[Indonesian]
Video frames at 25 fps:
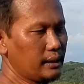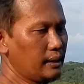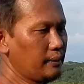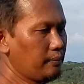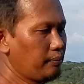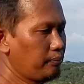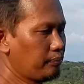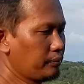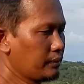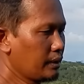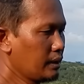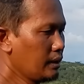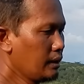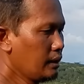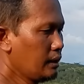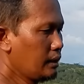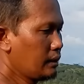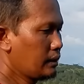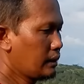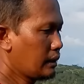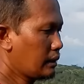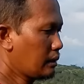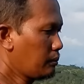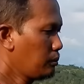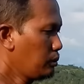ya
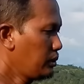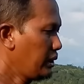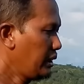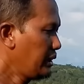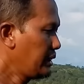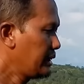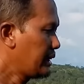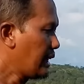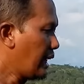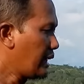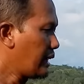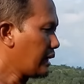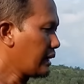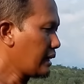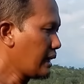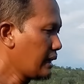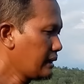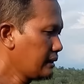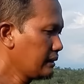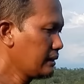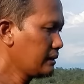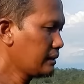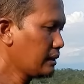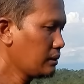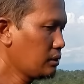nah kemudian di galengan
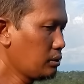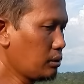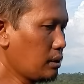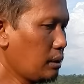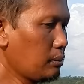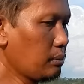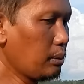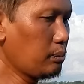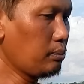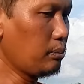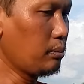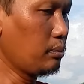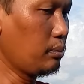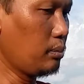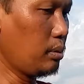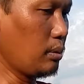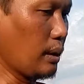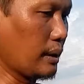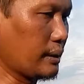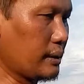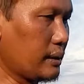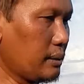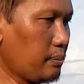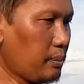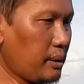kita juga
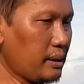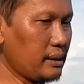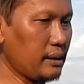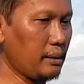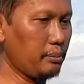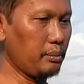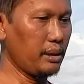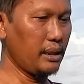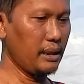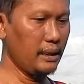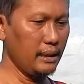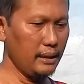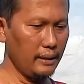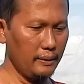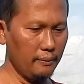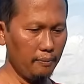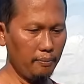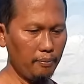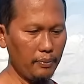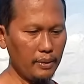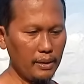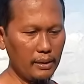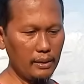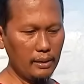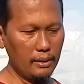membuat sepanjang ini
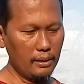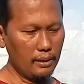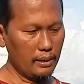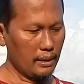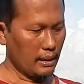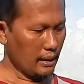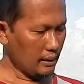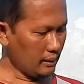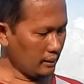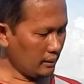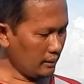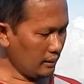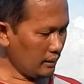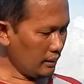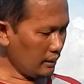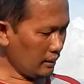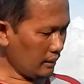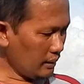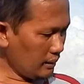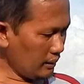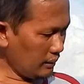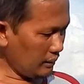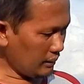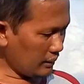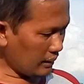lihat
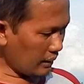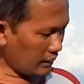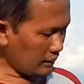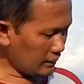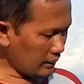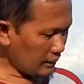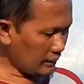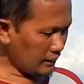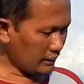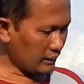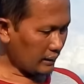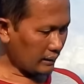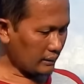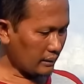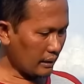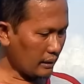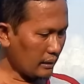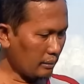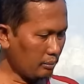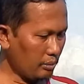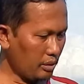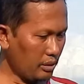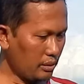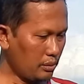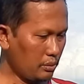ini di galengan kita
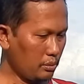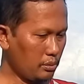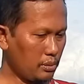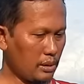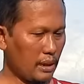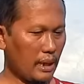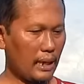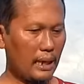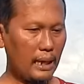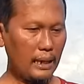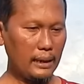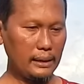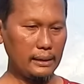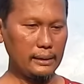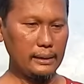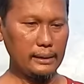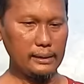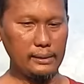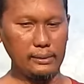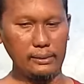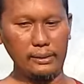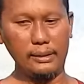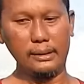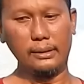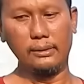tanamin juga
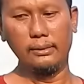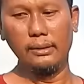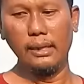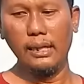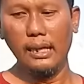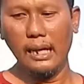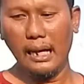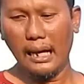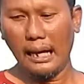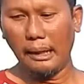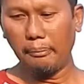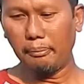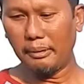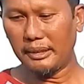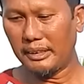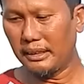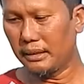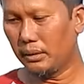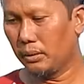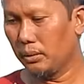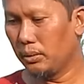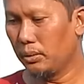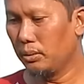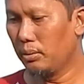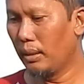gitu gitu apa sih
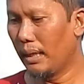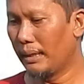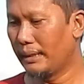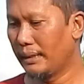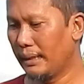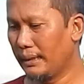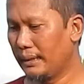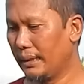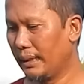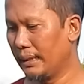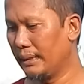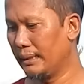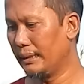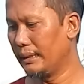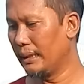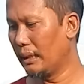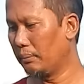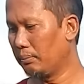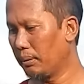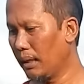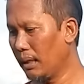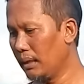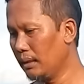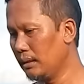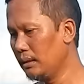tujuannya dari
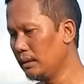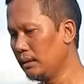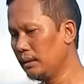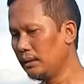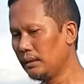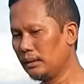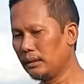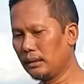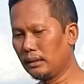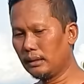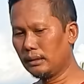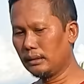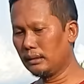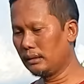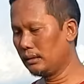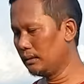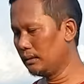apa e,